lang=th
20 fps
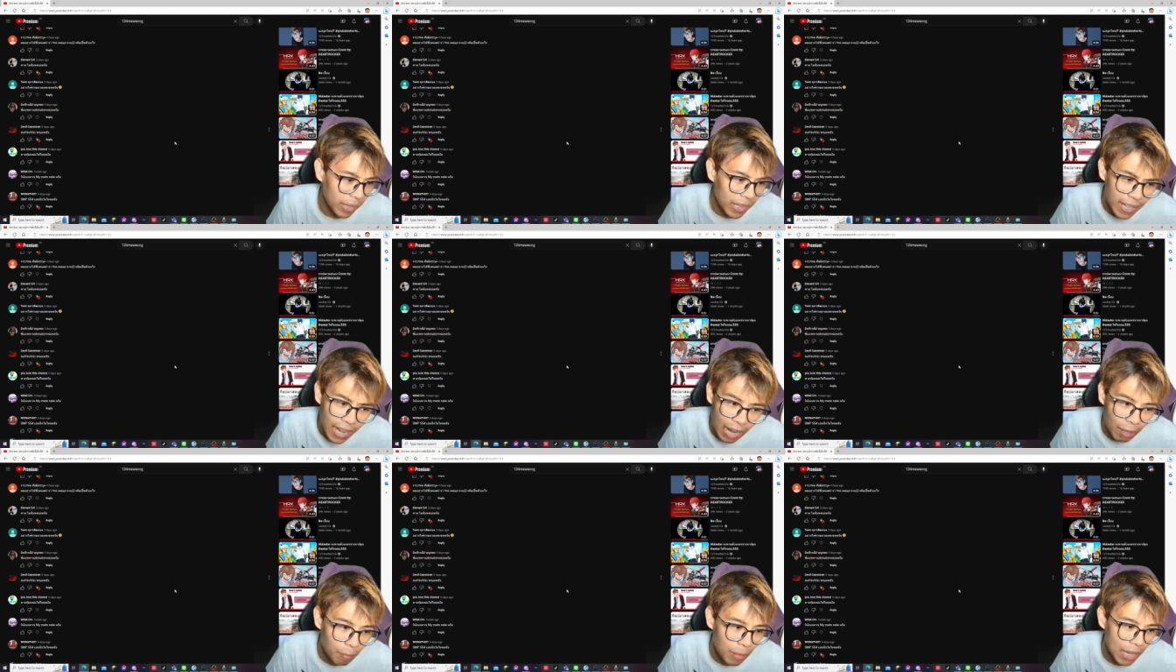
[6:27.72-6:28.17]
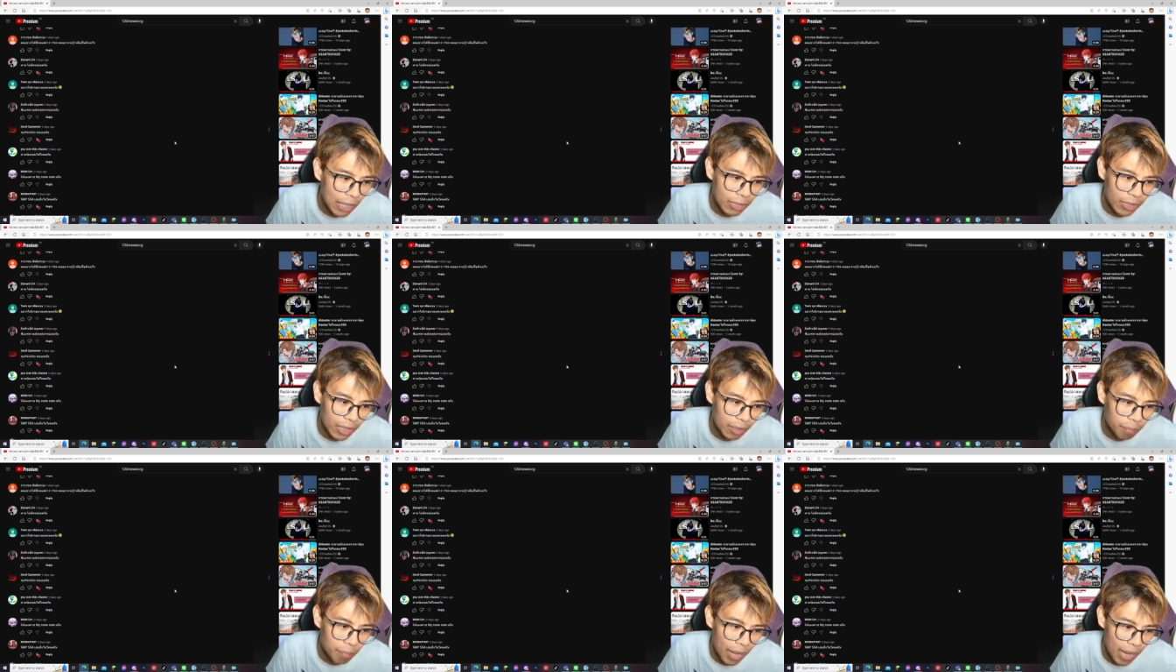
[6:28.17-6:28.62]
ได้ดังมากจน
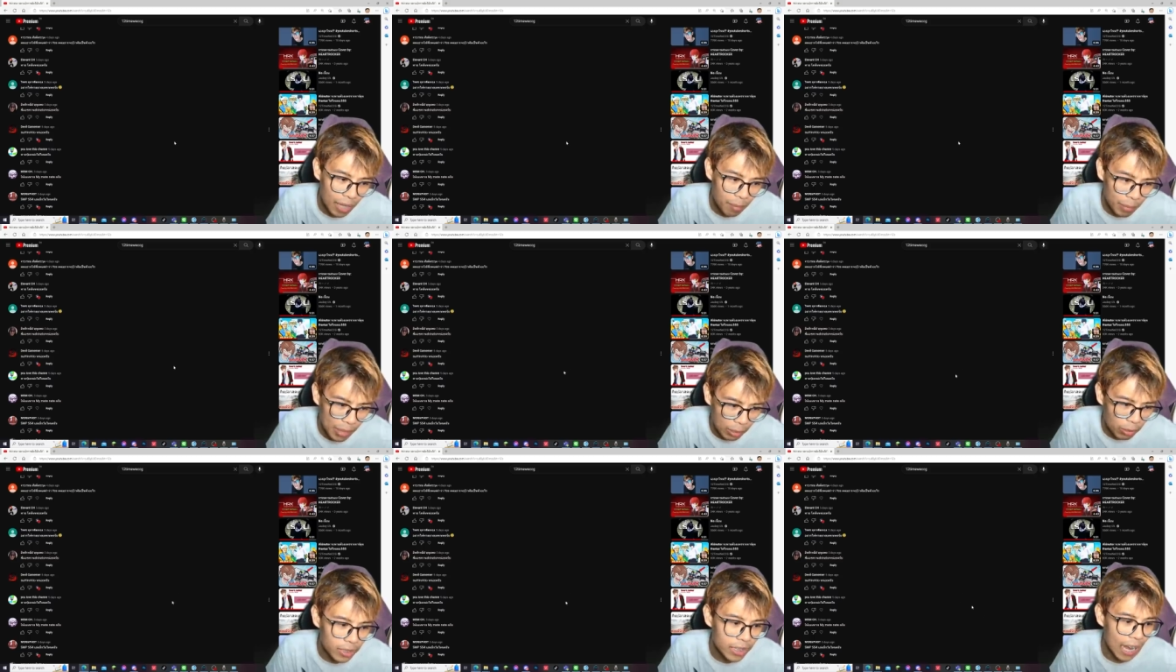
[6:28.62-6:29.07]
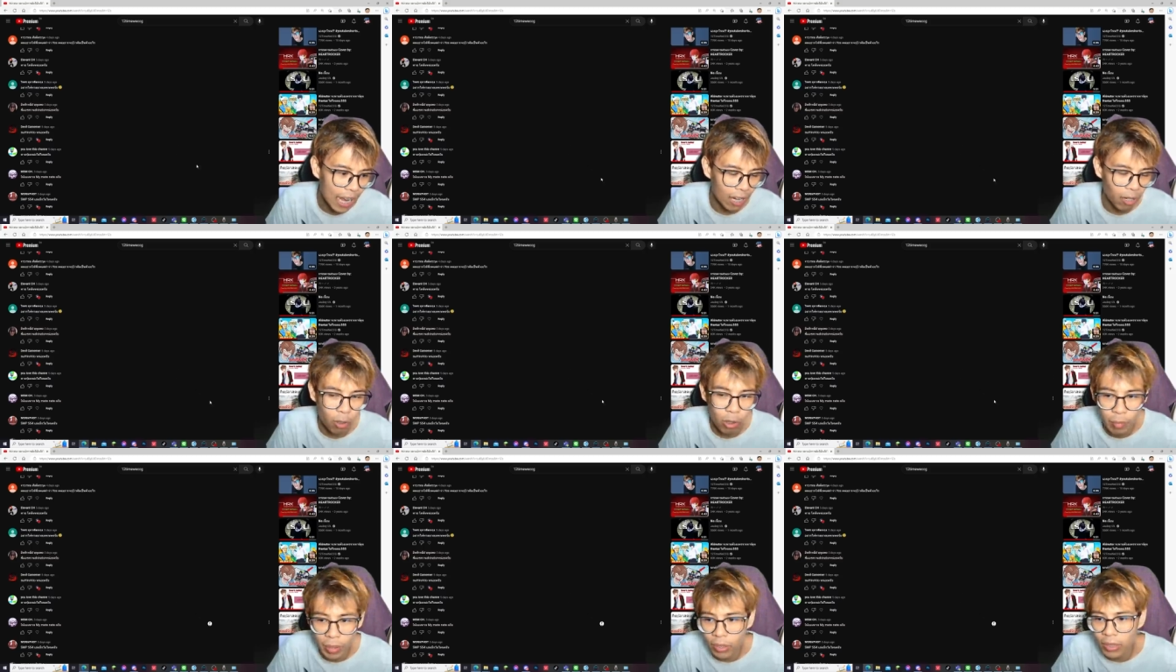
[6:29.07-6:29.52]
เกินไป ไม่รู้จักค
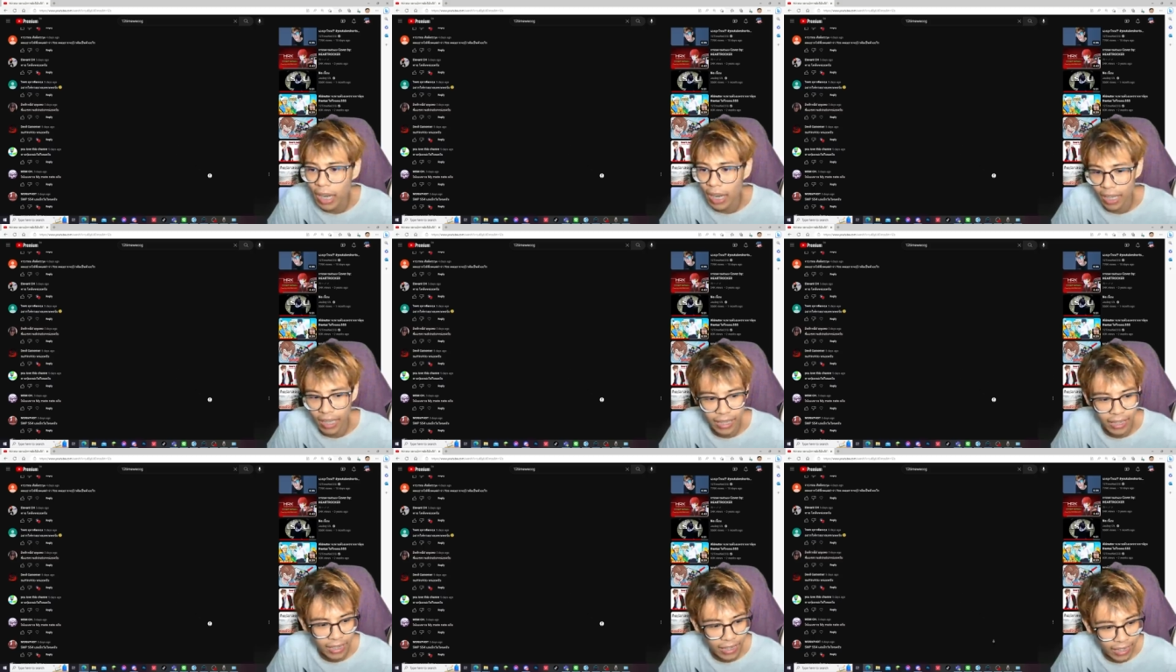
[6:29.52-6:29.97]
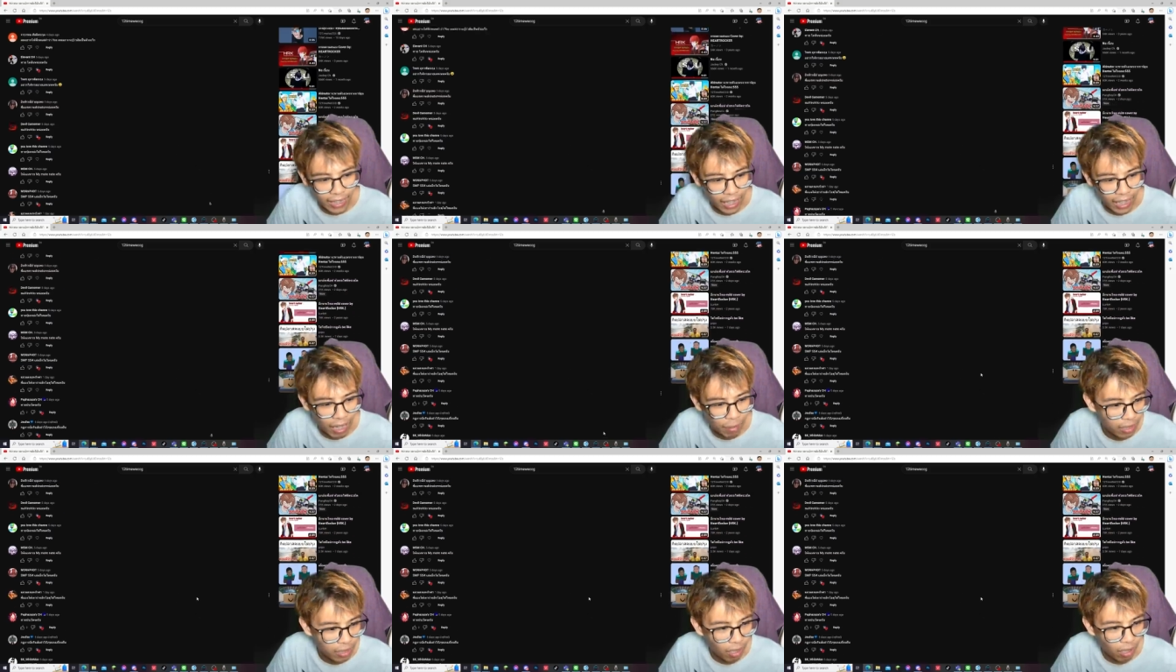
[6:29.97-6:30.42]
นไม่รู้จักอะไรอย่างนี้นะค
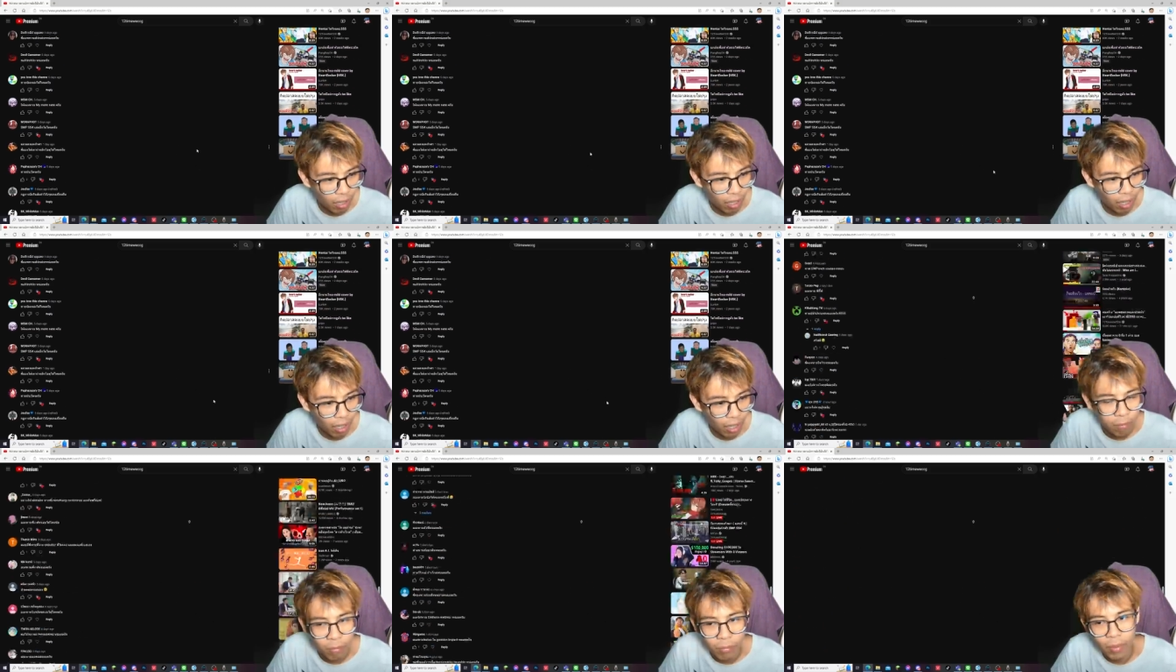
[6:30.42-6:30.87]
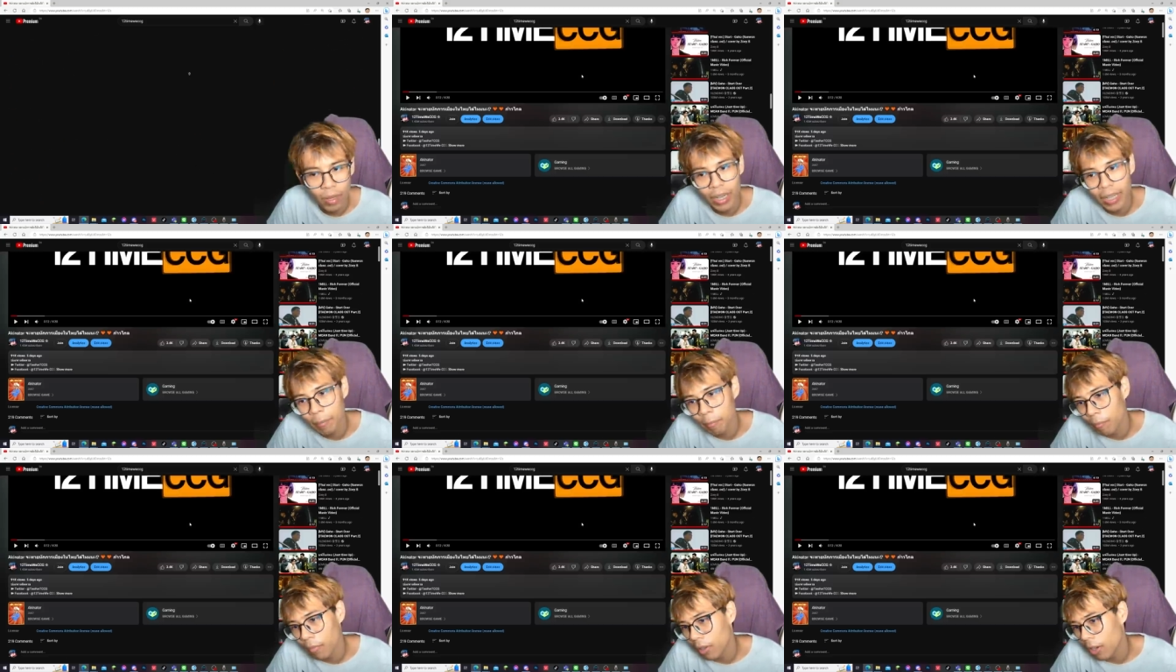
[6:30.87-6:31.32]
รับ ก็มัน
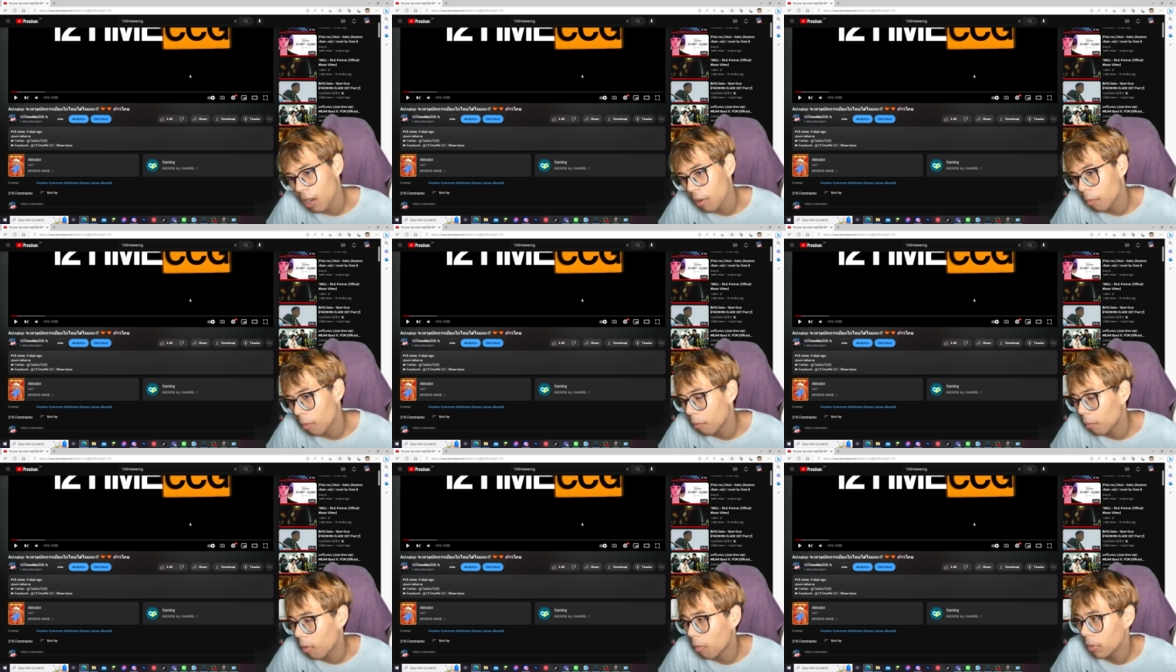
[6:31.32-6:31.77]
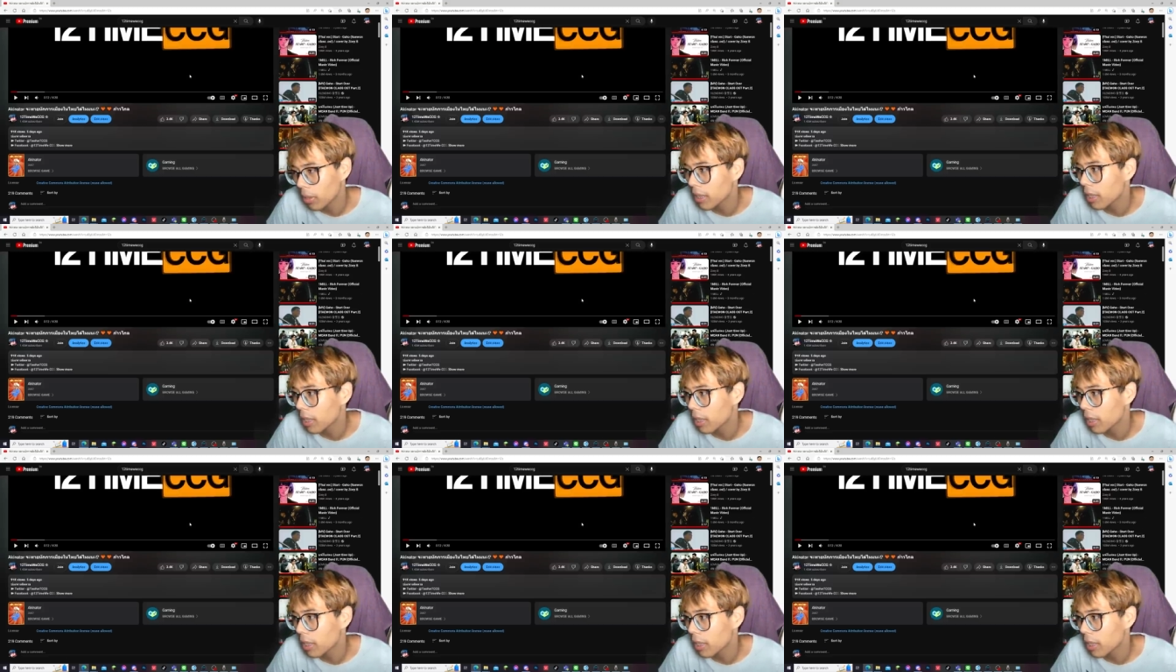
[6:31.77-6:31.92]
ก็ผมผมก็